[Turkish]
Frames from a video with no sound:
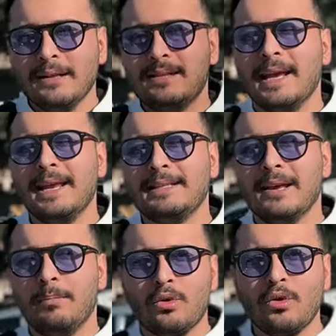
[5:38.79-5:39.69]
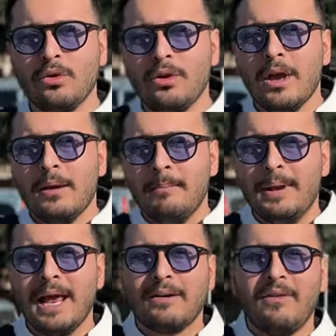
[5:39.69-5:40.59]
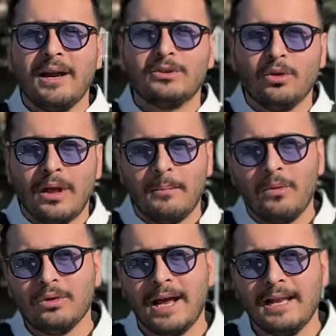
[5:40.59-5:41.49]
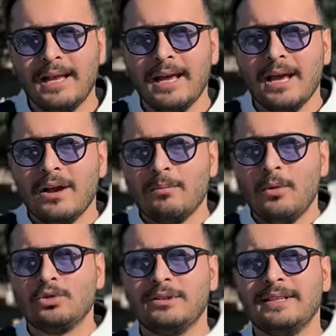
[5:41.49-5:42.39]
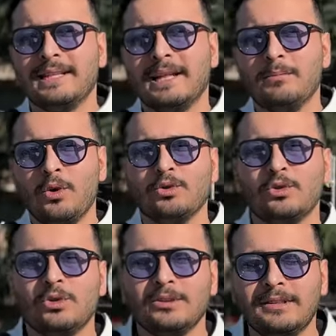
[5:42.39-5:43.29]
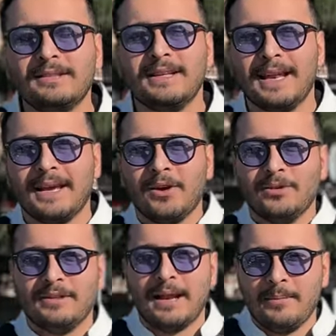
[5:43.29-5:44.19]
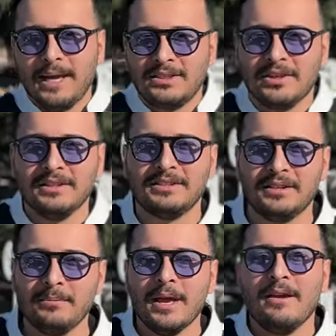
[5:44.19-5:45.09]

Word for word: TNS Pro'nun Black White olan modelli motosiklet montunu sizlere göstermeye çalıştım.